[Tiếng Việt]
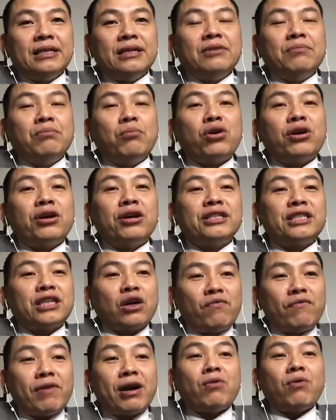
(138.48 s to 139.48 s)
Một người
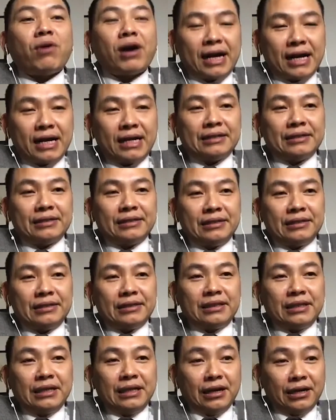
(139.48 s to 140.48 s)
sống văn hóa
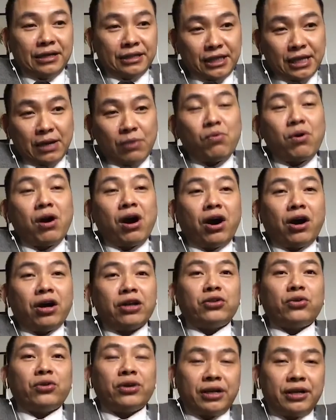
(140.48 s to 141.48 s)
thì đời sống của họ
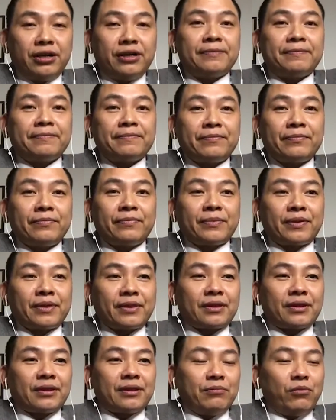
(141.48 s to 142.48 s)
tốt hơn.
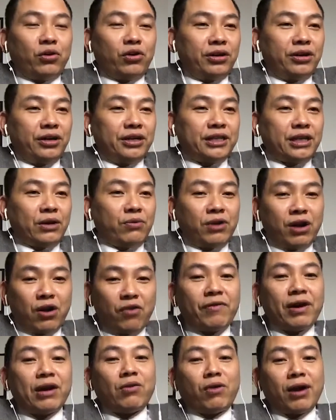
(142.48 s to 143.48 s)
Một người sống không
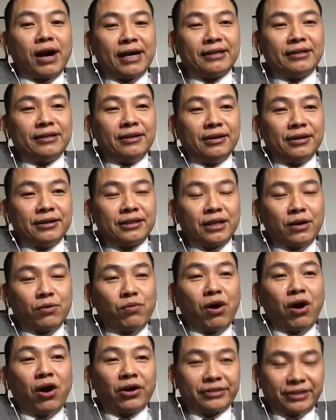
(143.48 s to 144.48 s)
văn hóa thì đời sống
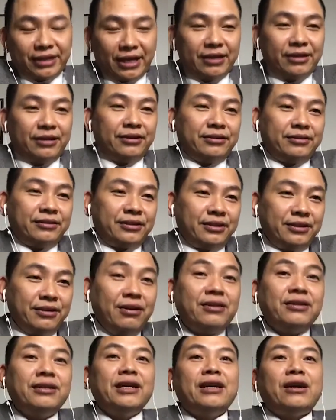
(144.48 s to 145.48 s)
của họ tệ hơn. Thì
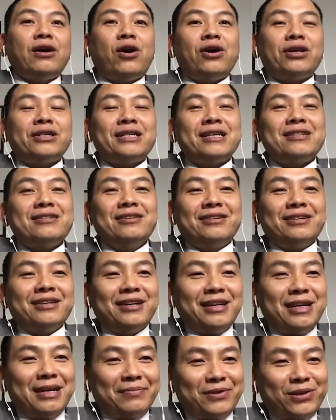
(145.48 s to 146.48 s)
đương nhiên họ sẽ thực
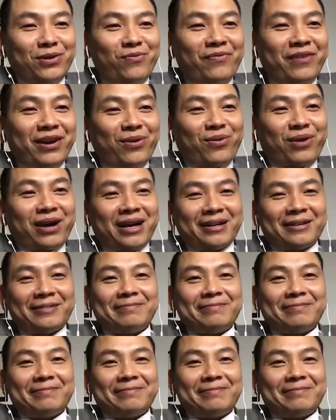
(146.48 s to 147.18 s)
hiện nếp sống văn hóa.